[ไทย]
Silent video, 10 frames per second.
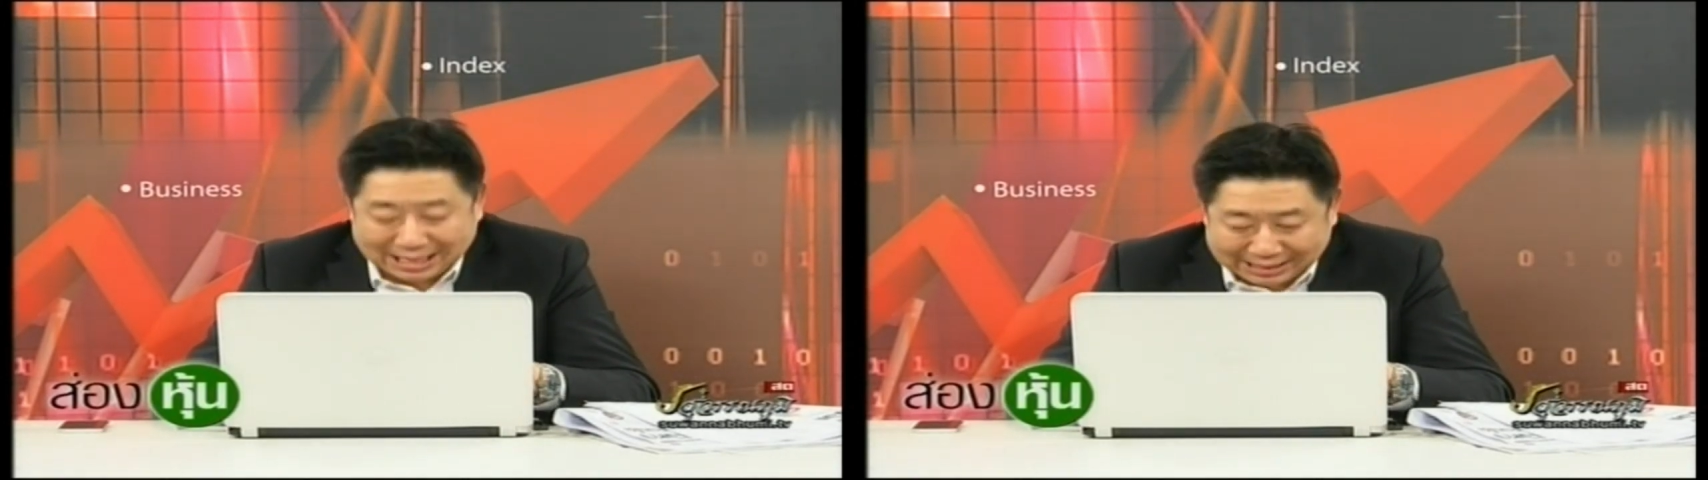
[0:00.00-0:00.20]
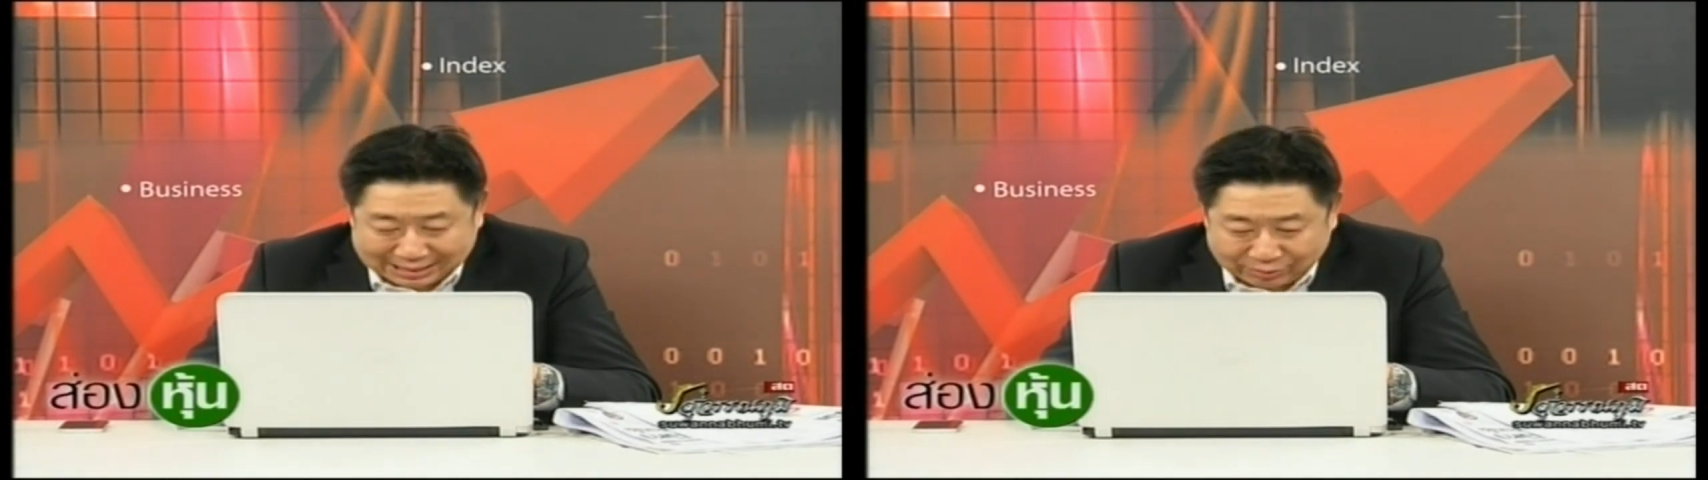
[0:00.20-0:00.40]

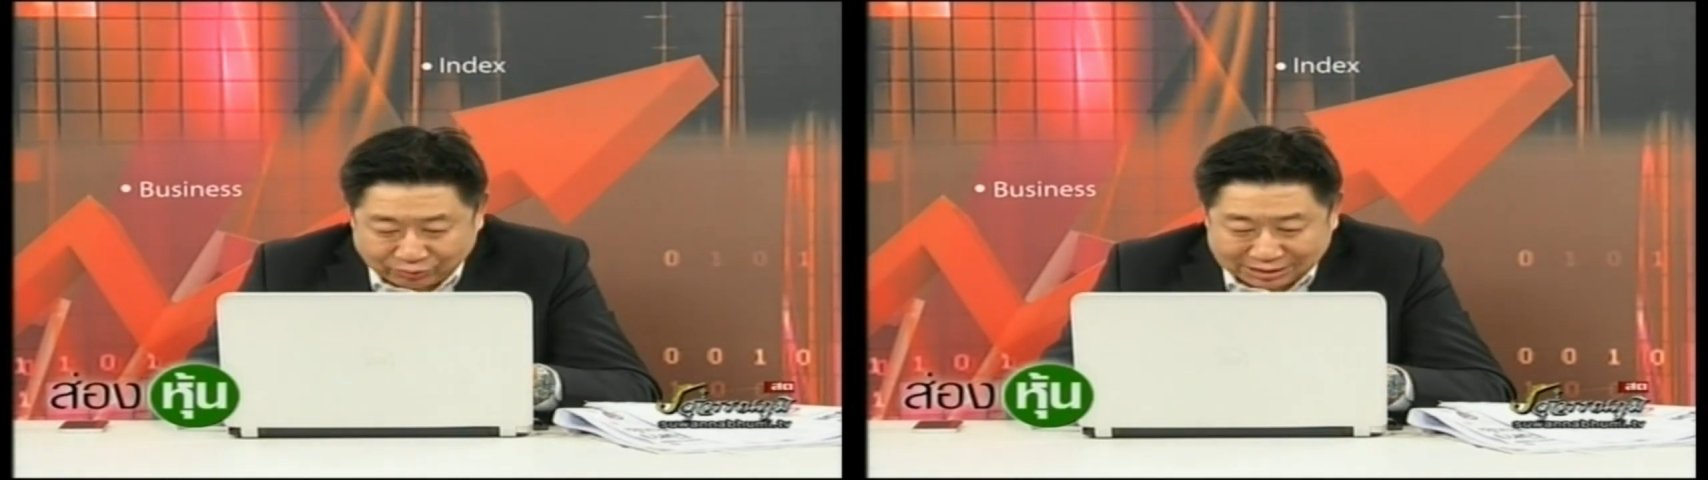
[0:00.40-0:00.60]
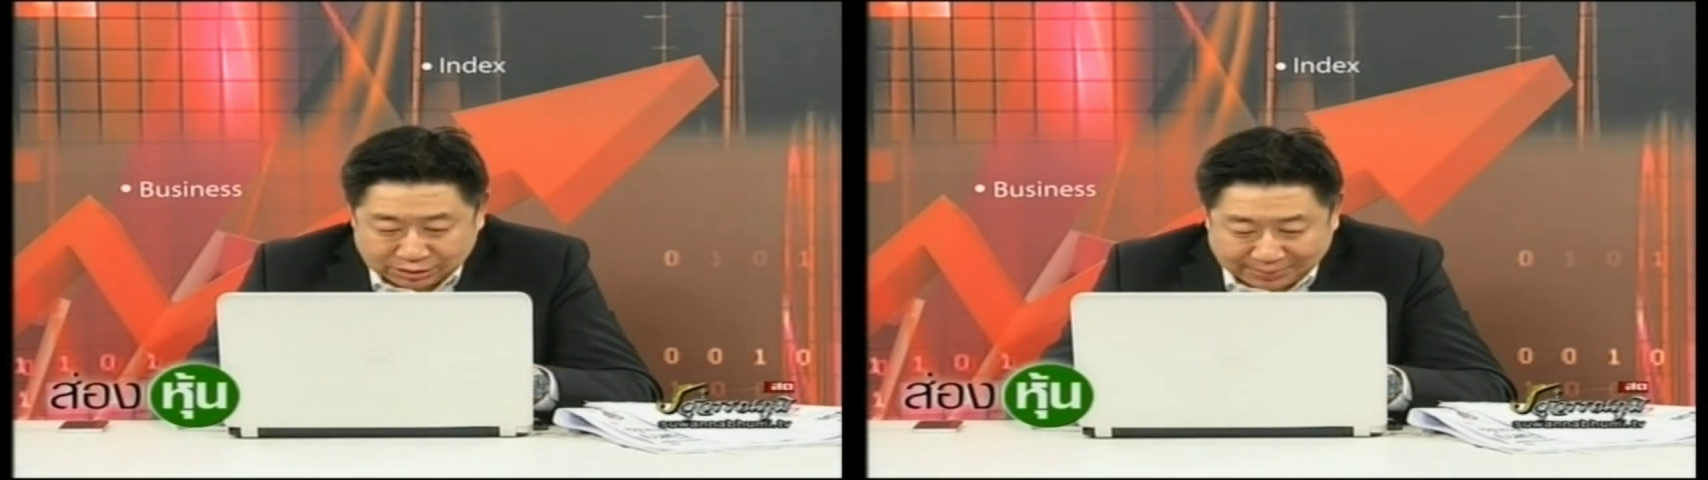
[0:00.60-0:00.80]
เอก
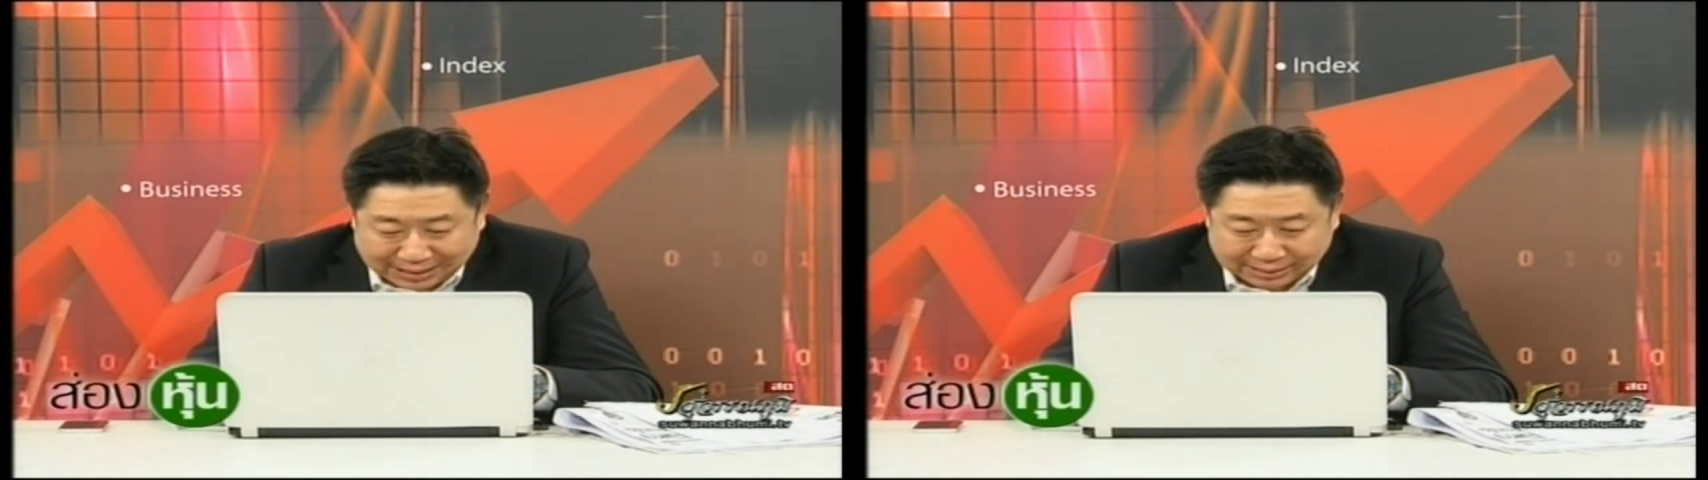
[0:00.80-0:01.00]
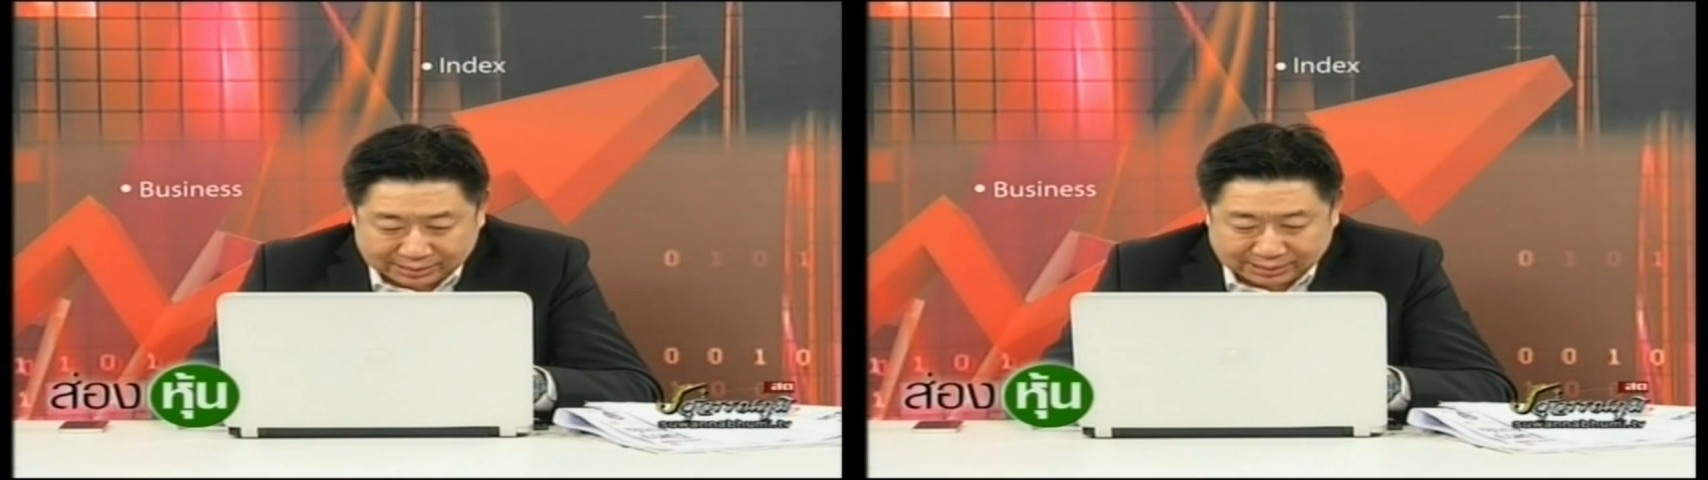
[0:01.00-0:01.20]

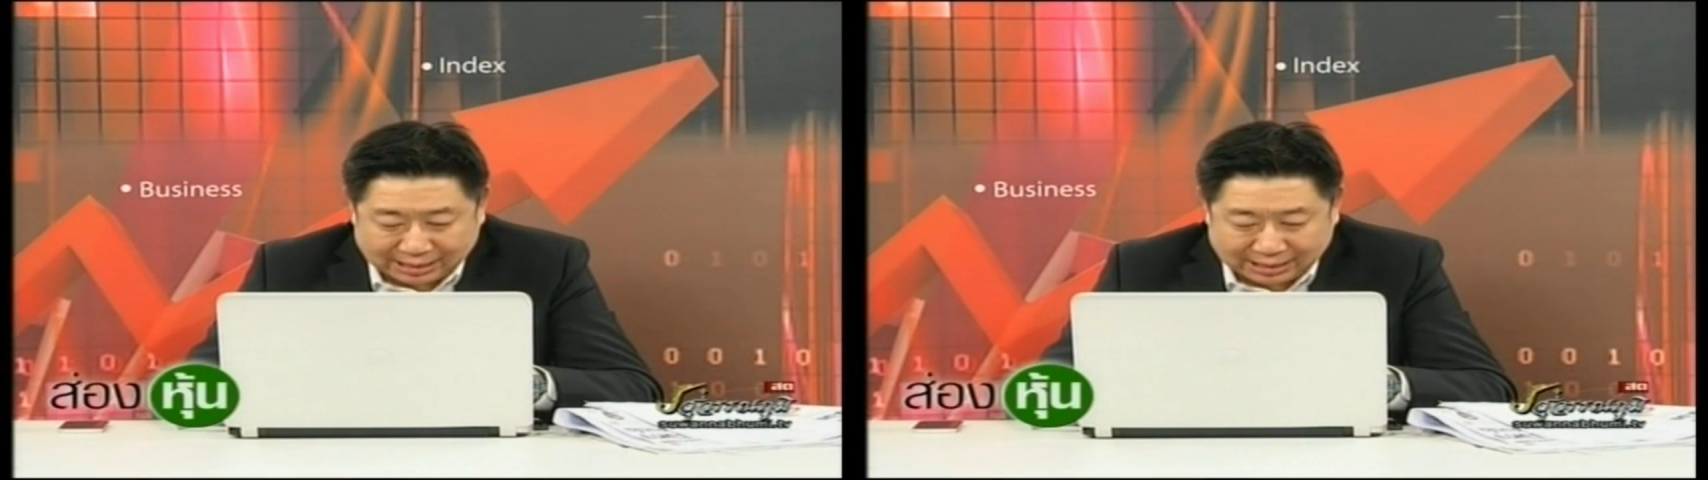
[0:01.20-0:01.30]
Investment